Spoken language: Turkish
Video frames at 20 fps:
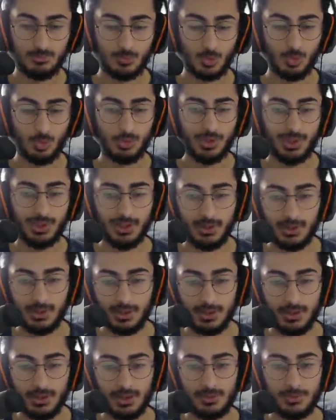O gelene
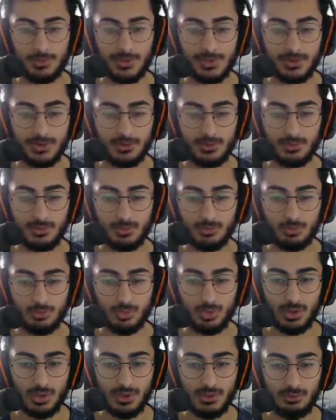kadar biz
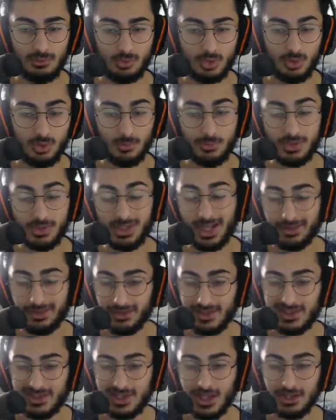buradan gitmiş olalım.
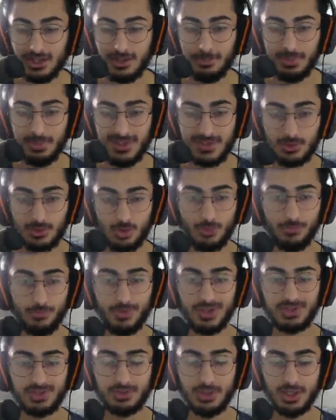Yanda sağda pit stop
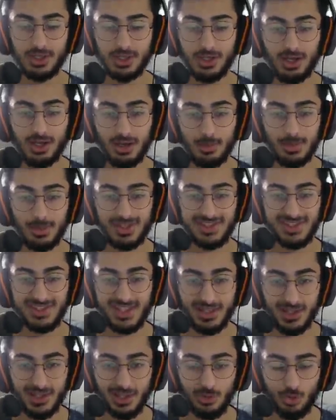var. Ee, arabanız
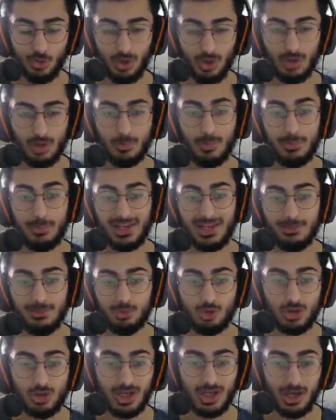yenileniyor ama belli bir
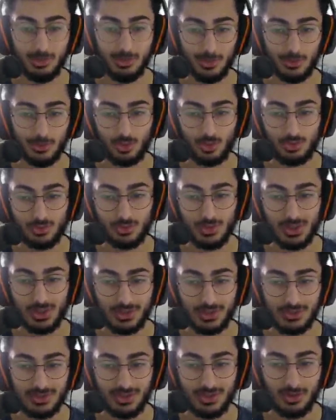süre kaybediyorsunuz
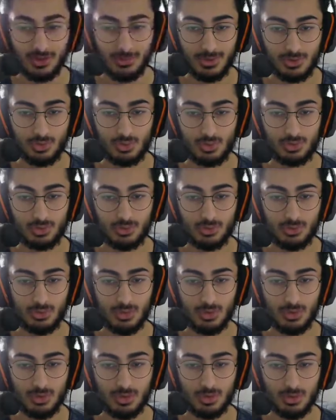arkadaşlar haberiniz olsun.
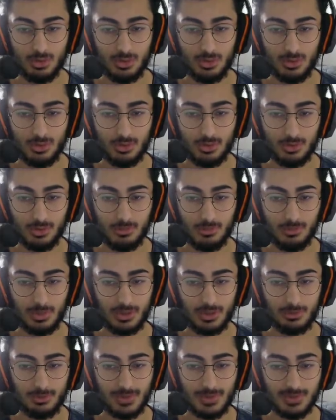
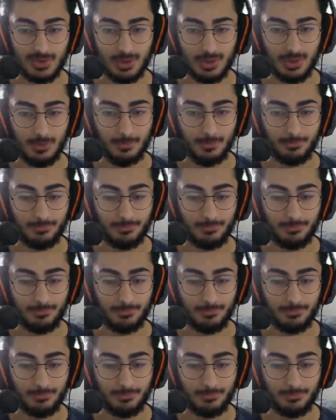Bakın mesela.